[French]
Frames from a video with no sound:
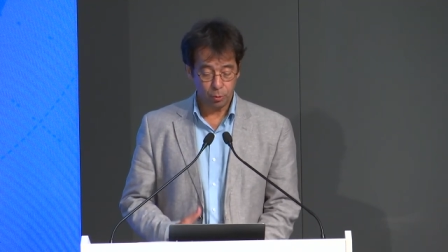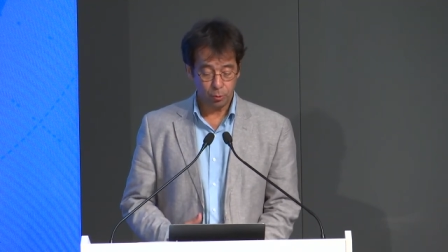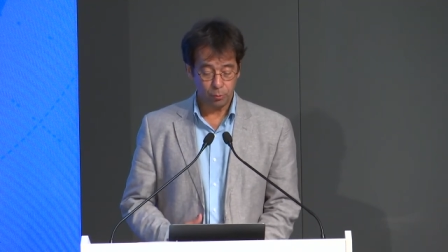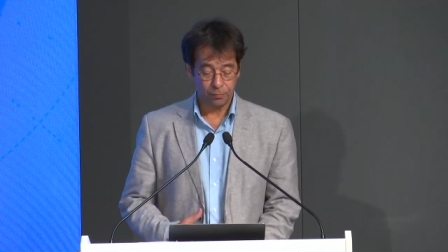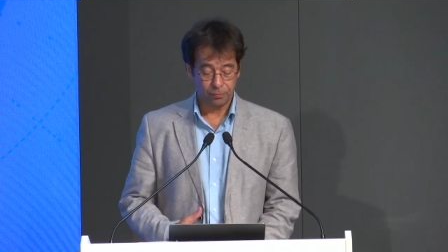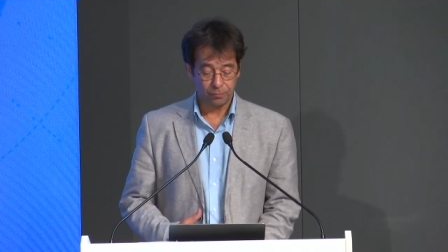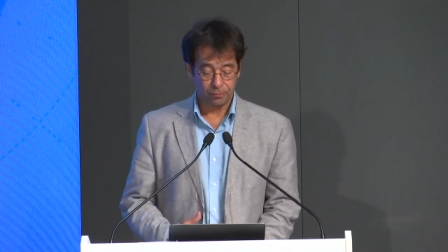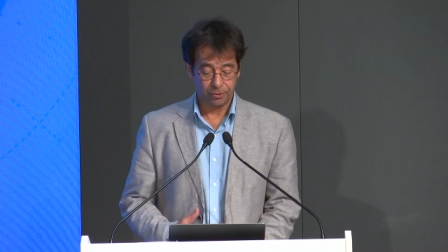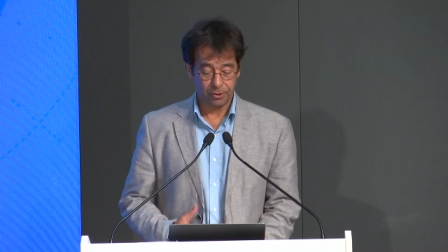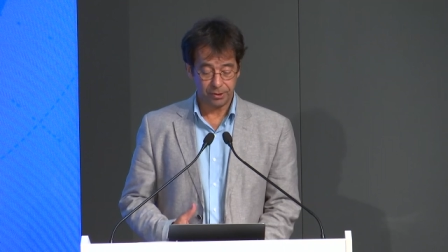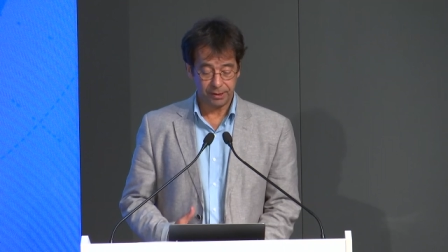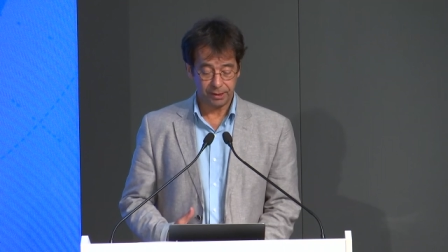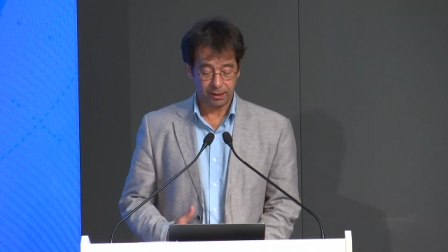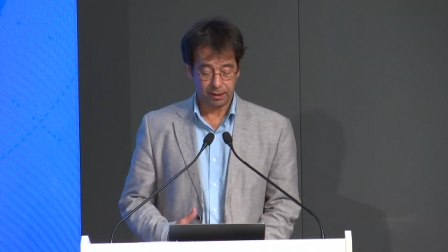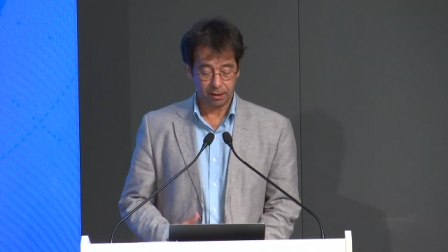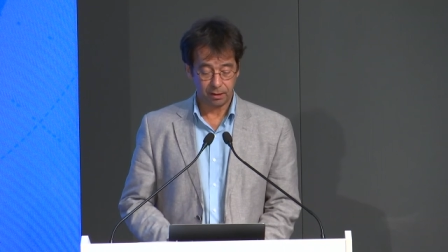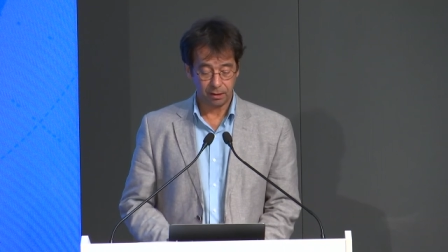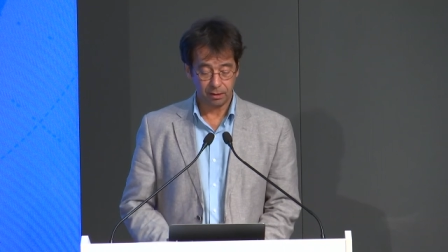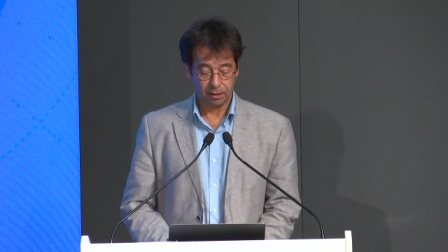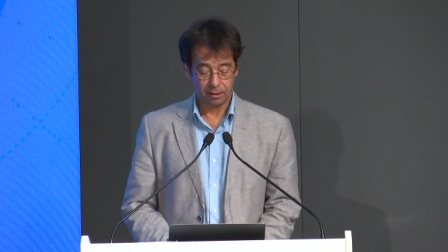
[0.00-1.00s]
d'acteurs
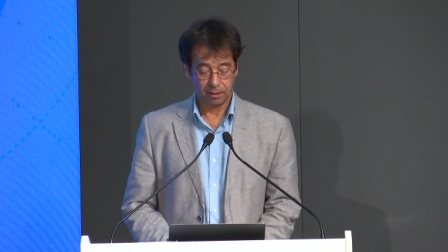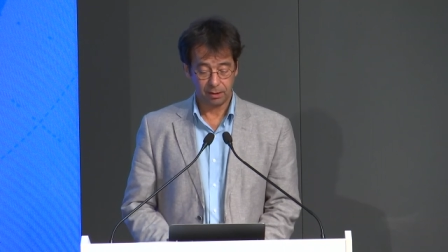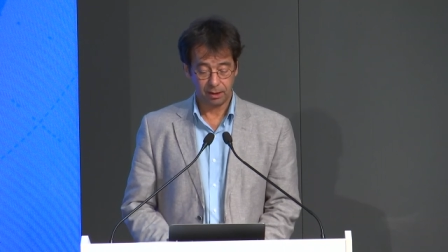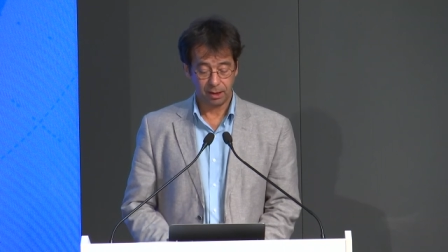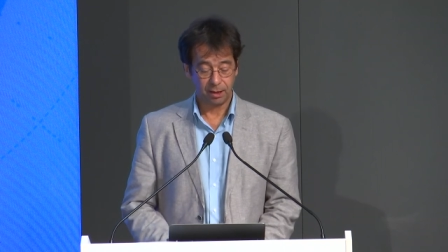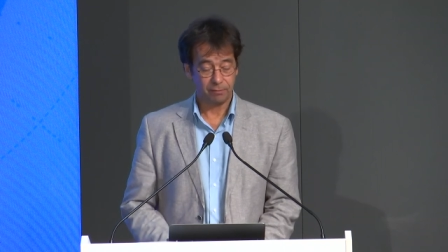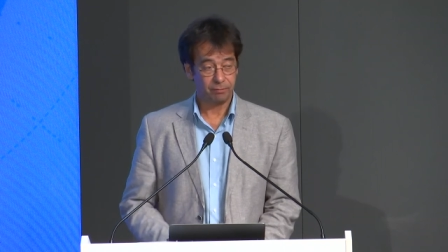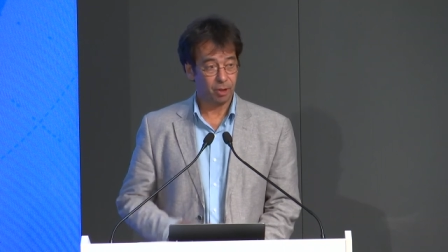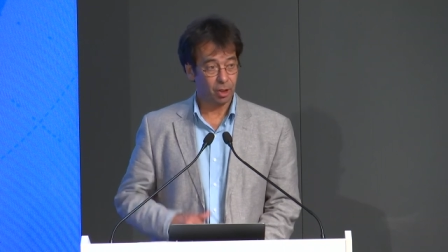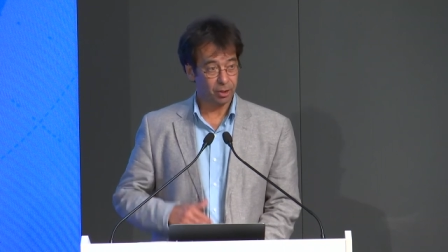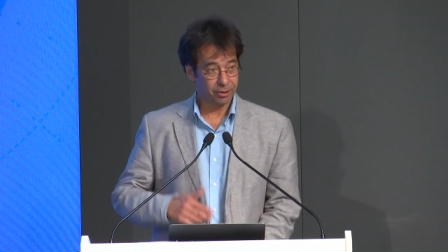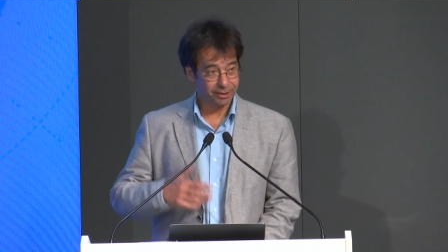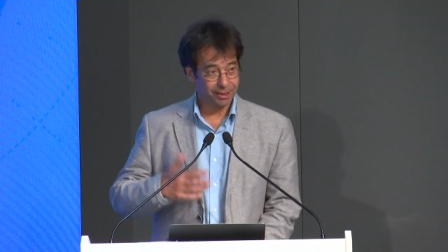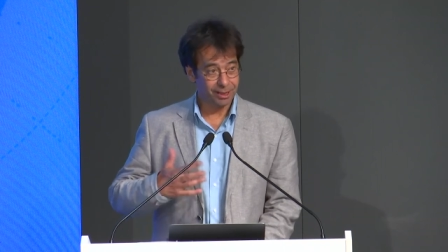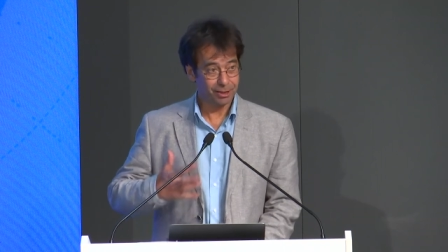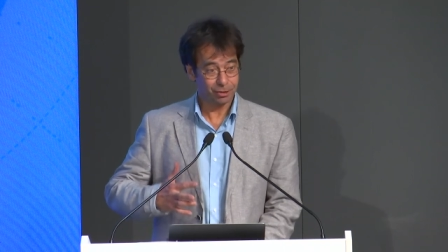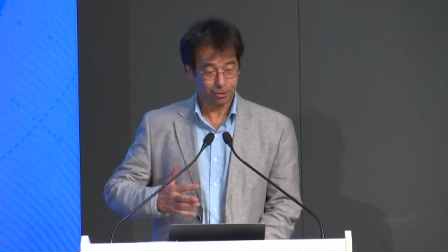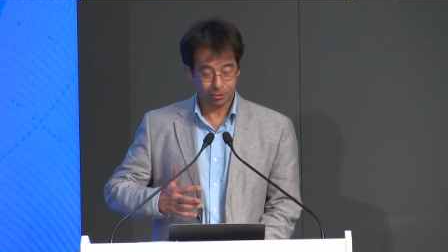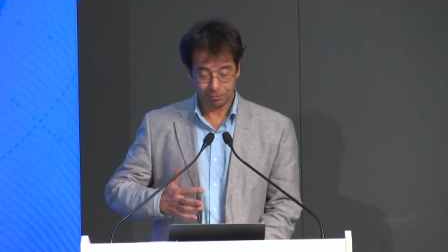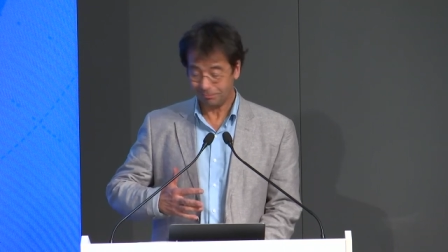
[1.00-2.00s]
clés qui vont
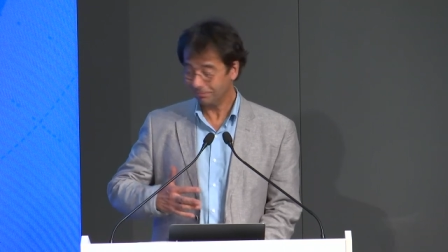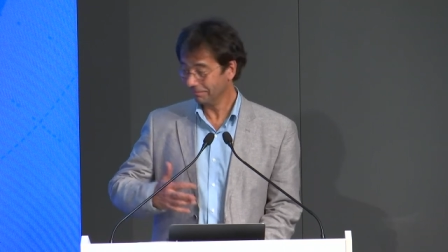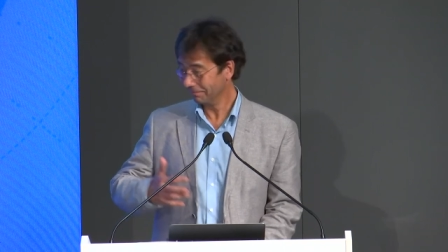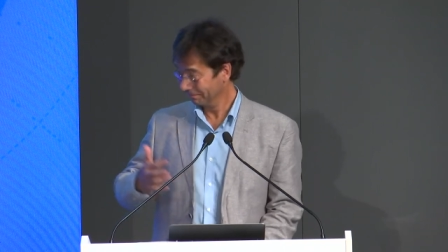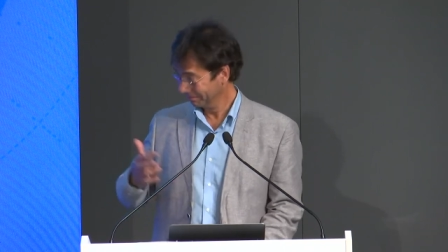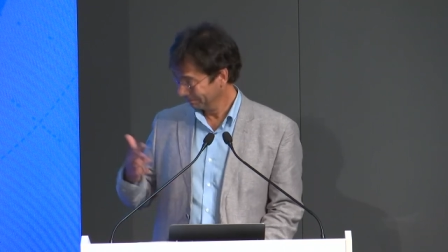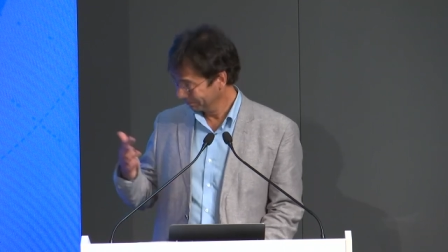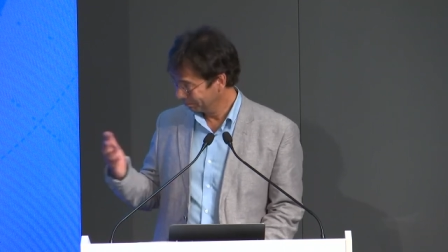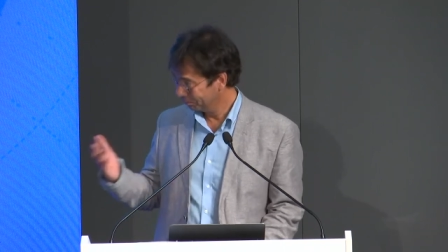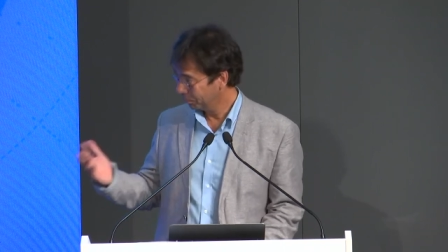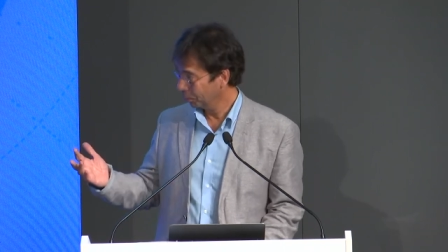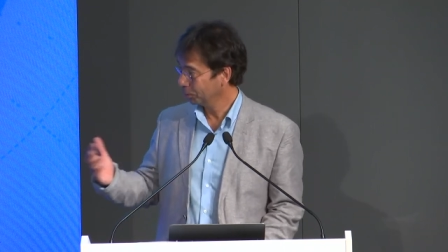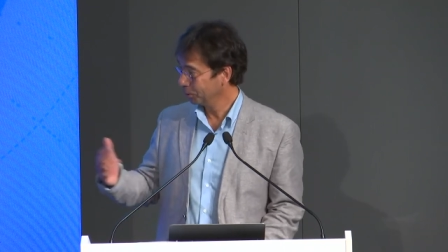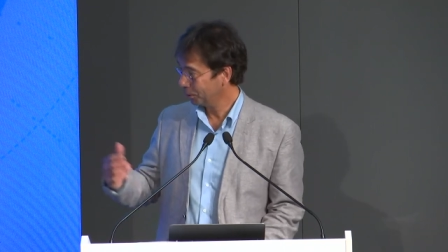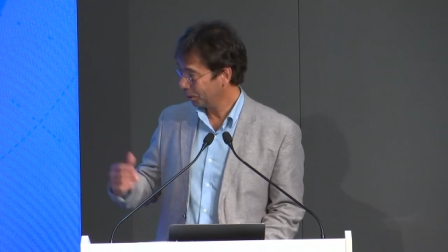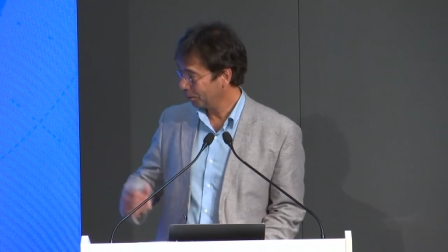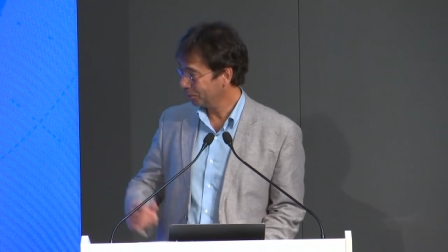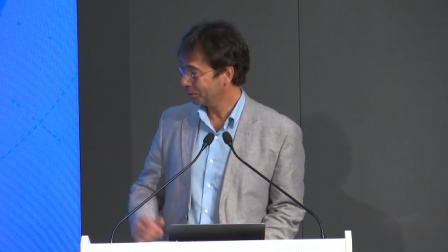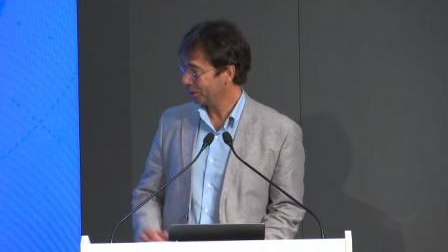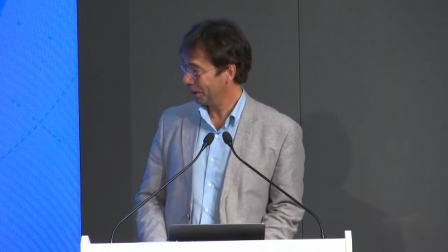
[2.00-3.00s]
déplacer la
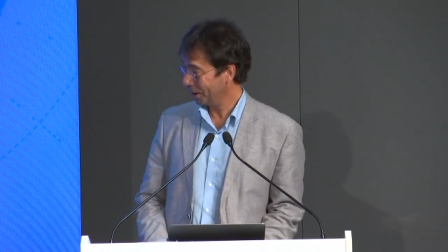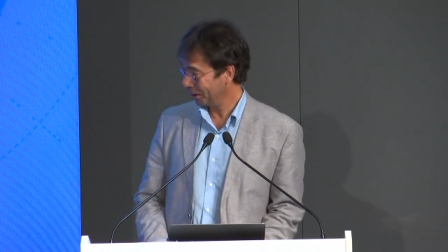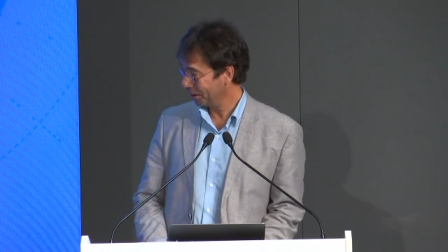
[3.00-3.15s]
clé